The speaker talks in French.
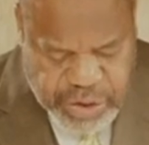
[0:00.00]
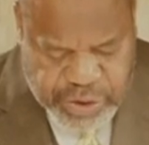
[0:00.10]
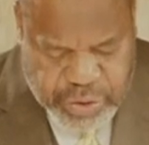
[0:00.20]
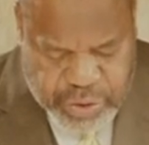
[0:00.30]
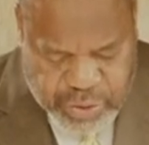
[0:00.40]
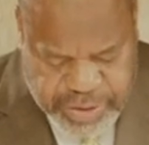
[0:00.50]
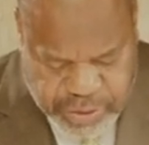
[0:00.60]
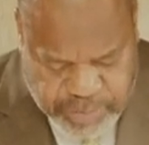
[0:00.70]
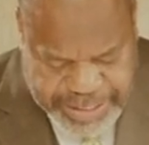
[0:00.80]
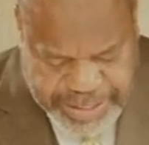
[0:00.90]
Je donne donc
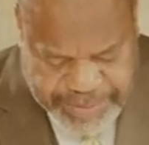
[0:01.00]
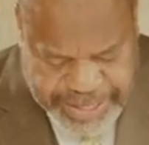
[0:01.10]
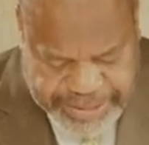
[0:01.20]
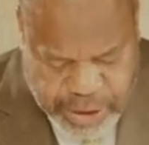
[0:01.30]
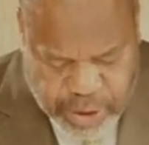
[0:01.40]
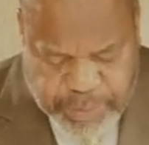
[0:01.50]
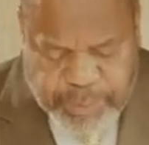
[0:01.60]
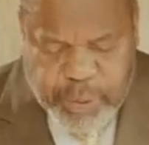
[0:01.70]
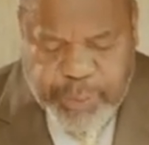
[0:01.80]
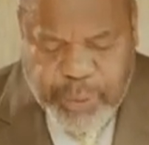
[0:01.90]
des hommes à ta place et de
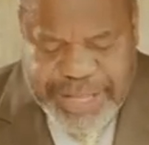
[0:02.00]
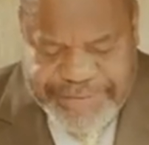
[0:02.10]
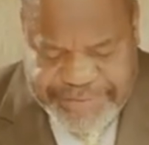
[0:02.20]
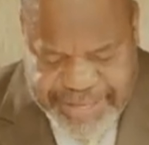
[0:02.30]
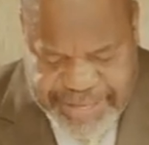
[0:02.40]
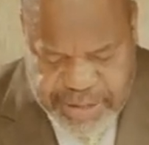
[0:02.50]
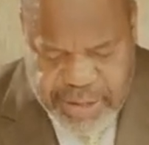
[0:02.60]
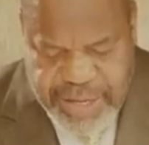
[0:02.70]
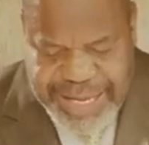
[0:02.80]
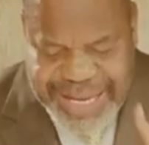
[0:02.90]
peuples pour ta vie.
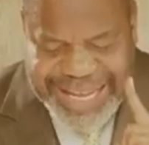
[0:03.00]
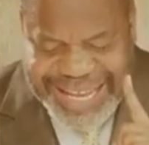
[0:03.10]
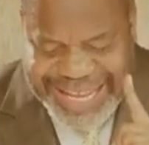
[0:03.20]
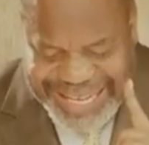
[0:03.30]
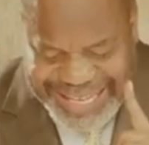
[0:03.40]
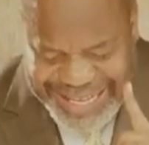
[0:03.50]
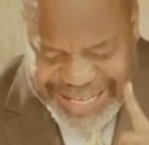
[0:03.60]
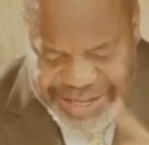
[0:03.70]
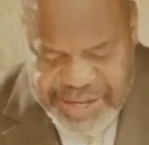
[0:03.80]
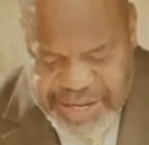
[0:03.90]
Ne crains
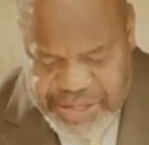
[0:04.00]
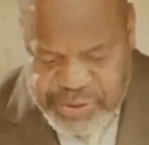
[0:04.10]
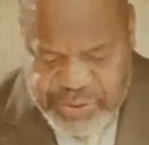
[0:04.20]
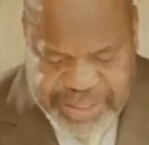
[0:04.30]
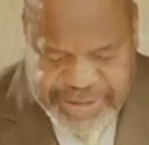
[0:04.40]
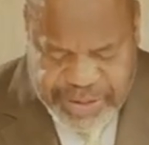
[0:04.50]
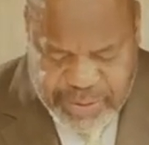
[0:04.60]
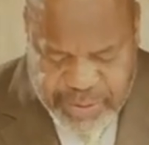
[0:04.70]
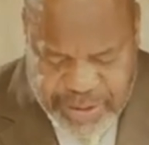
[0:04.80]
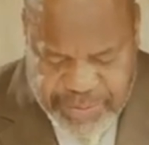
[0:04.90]
rien, car je suis avec
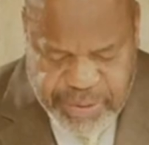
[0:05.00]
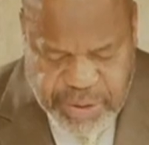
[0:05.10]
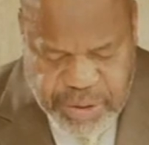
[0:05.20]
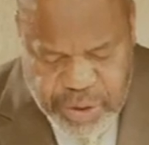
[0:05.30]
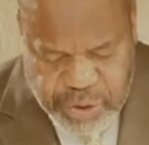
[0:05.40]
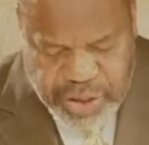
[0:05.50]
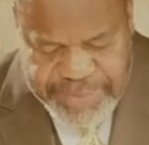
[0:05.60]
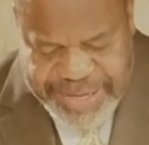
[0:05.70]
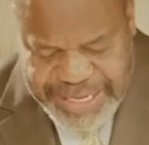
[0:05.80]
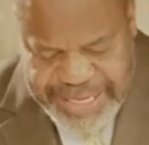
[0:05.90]
toi. Je
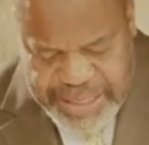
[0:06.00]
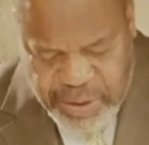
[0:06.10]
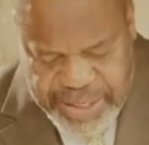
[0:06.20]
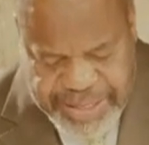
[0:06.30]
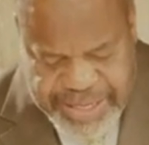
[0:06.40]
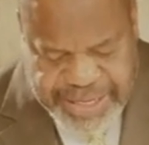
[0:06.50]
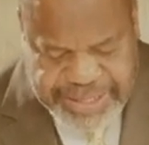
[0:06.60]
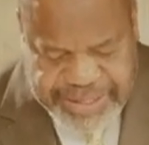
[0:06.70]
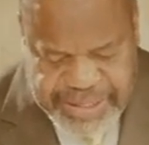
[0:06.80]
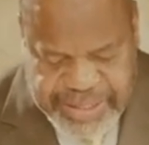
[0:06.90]
ramènerai de l'Orient ta
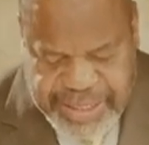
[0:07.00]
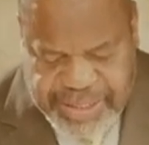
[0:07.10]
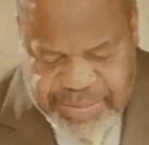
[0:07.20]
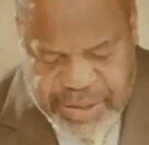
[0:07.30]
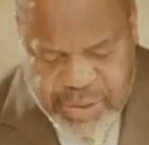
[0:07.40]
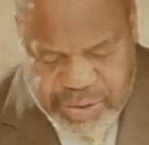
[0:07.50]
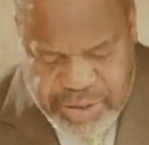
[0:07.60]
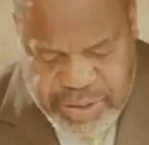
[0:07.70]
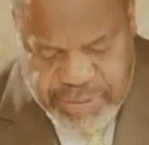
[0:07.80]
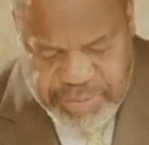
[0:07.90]
race et je te rassemblerai de
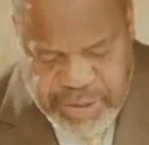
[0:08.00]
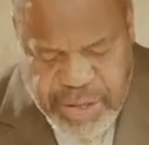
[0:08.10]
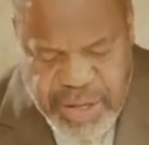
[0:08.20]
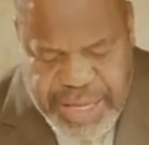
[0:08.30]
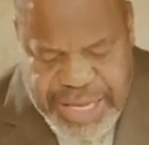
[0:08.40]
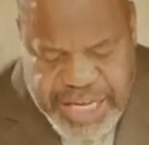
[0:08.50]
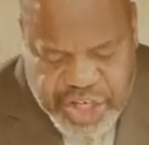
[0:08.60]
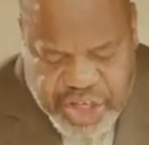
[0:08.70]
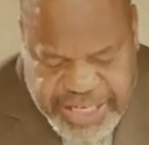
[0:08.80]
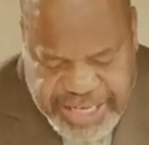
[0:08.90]
l'Occident.
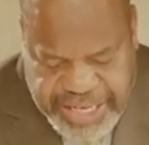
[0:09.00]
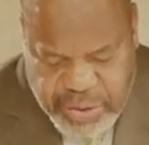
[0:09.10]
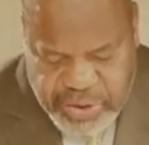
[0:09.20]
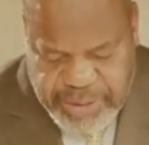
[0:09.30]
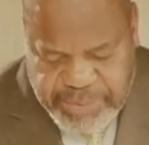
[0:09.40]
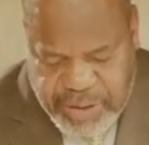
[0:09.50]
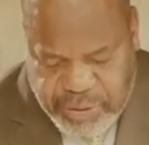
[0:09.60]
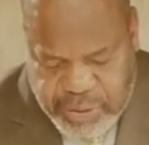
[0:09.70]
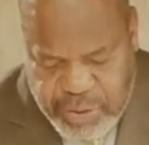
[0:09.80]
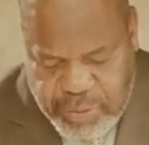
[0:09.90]
Je dirai au
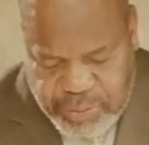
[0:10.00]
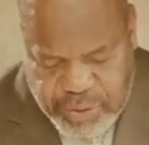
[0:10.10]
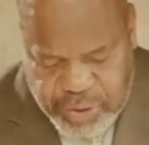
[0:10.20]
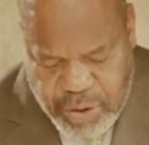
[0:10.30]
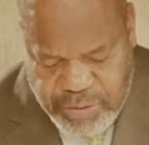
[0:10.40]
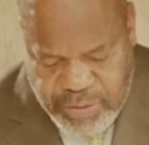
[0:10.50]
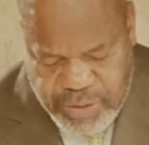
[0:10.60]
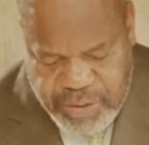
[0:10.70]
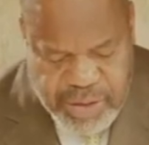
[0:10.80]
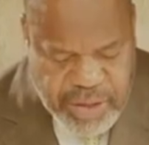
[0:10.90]
septentrion, donne.
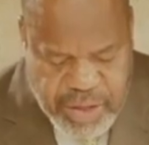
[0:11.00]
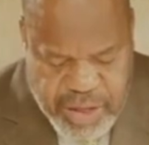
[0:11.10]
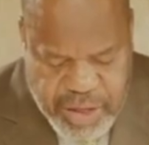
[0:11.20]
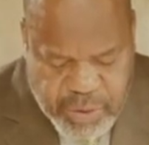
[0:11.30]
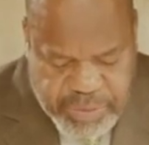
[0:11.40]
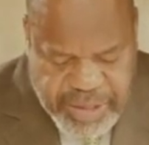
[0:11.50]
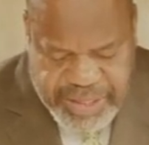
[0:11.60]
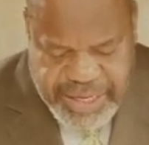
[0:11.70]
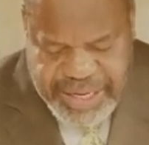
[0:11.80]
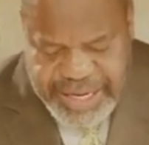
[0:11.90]
Et au
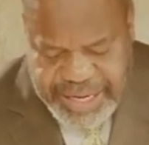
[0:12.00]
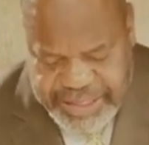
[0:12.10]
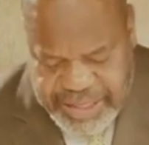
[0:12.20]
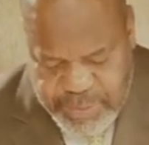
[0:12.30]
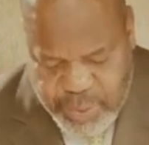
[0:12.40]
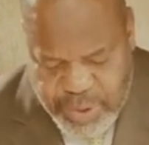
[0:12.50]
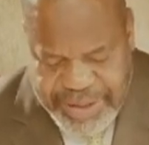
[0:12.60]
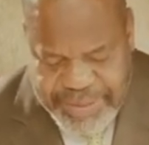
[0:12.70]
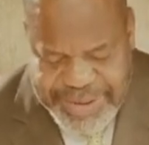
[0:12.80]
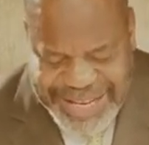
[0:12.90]
midi, ne retiens point.
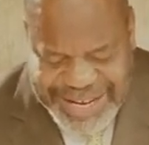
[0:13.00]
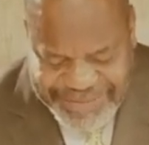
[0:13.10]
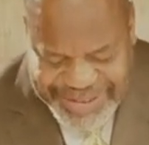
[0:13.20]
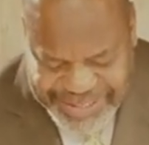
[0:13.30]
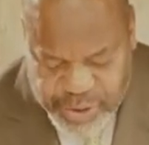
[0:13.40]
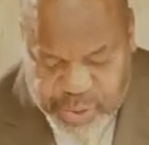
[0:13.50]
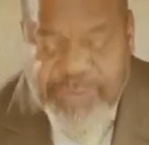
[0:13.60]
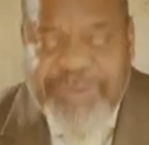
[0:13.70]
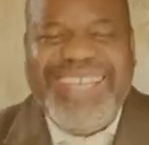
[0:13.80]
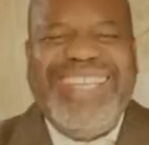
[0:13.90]
Maintenant, le verset
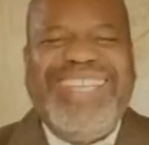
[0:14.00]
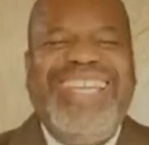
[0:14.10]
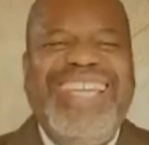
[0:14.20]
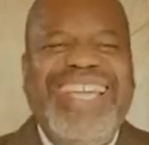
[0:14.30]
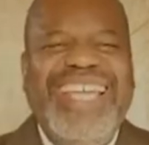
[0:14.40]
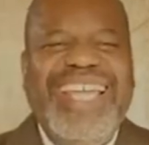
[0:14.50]
suivant, il dit,